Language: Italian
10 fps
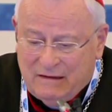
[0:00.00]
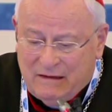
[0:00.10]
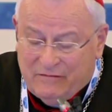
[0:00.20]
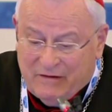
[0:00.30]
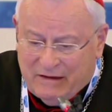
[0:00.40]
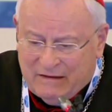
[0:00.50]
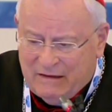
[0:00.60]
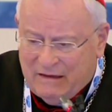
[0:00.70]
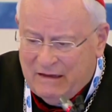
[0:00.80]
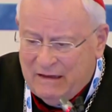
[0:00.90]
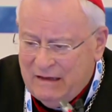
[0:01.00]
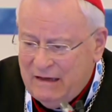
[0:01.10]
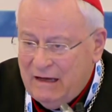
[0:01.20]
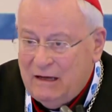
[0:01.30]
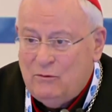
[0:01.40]
La Verna
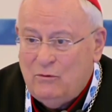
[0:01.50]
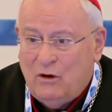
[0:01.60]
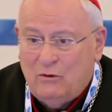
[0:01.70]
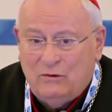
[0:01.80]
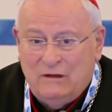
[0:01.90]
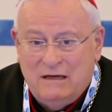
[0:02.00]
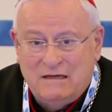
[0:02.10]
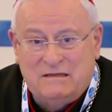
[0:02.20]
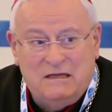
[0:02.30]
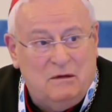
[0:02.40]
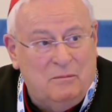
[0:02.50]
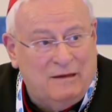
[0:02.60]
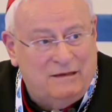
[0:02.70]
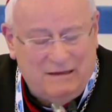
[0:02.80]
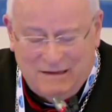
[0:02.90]
è il luogo delle
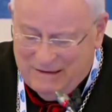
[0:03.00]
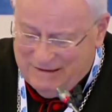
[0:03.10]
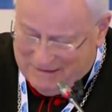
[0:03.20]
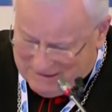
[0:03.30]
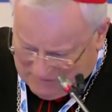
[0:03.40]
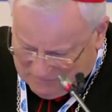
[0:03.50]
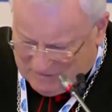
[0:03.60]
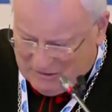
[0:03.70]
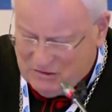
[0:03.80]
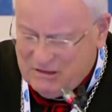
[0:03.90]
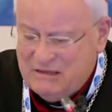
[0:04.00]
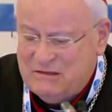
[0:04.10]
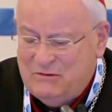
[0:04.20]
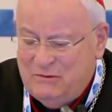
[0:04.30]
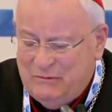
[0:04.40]
stigmate di San
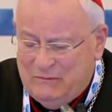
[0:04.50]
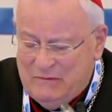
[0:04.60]
Francesco.